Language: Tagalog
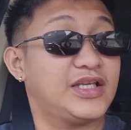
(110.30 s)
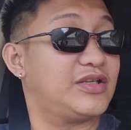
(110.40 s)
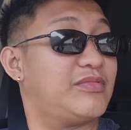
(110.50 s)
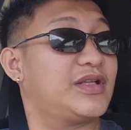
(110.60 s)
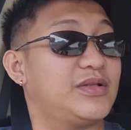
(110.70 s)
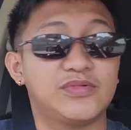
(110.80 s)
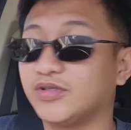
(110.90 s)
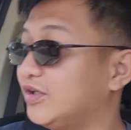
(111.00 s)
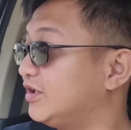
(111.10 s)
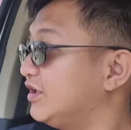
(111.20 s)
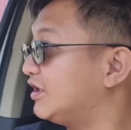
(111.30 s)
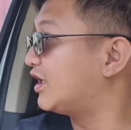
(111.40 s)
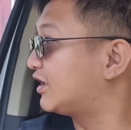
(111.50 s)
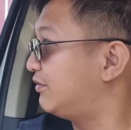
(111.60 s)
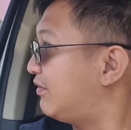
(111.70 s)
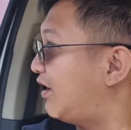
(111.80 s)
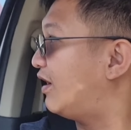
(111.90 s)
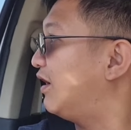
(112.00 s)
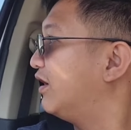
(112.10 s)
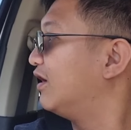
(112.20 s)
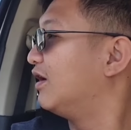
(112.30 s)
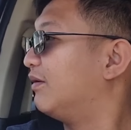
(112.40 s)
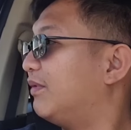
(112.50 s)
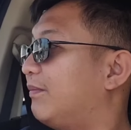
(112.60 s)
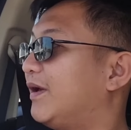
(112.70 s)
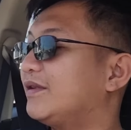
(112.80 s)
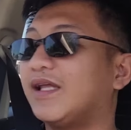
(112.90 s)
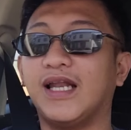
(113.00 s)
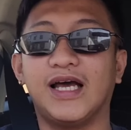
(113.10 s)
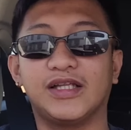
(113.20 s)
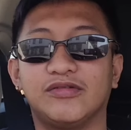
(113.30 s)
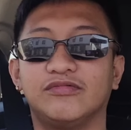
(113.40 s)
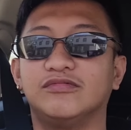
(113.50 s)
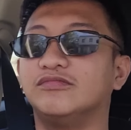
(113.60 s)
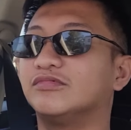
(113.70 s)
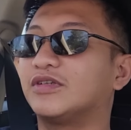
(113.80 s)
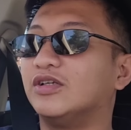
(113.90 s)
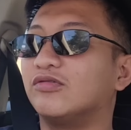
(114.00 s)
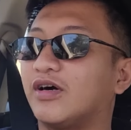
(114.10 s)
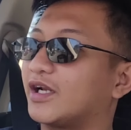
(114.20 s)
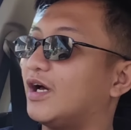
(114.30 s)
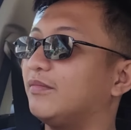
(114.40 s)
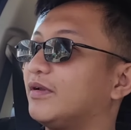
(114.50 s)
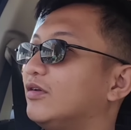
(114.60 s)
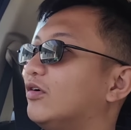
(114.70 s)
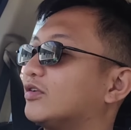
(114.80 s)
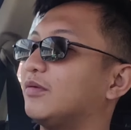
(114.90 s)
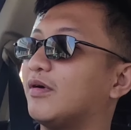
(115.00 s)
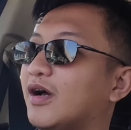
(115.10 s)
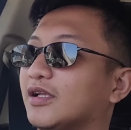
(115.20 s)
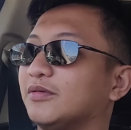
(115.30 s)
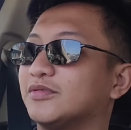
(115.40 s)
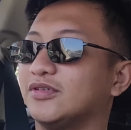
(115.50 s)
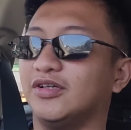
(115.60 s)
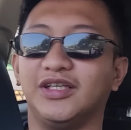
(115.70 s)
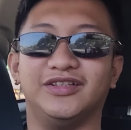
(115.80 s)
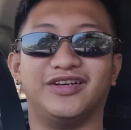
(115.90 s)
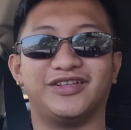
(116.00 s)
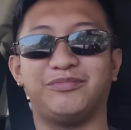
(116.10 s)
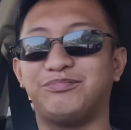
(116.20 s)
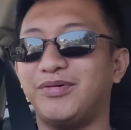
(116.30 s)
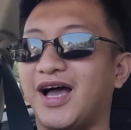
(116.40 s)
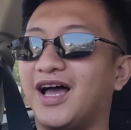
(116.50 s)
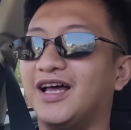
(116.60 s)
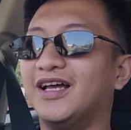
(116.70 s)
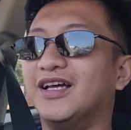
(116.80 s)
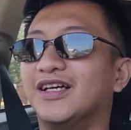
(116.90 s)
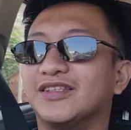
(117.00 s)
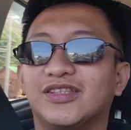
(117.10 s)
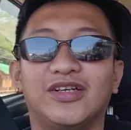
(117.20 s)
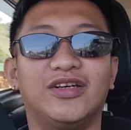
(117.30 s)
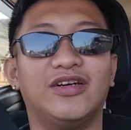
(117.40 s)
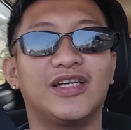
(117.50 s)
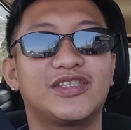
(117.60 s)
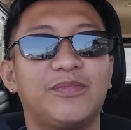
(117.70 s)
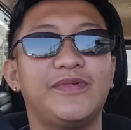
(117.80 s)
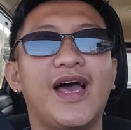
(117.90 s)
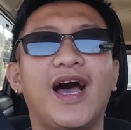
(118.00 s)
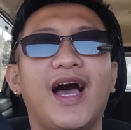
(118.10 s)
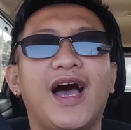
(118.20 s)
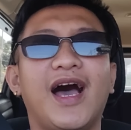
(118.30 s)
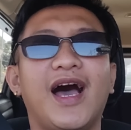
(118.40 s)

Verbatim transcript: inyo mga Team Solid hindi natin mabebenta lahat yung ganong karaming lote mga Team Solid o diba so as of now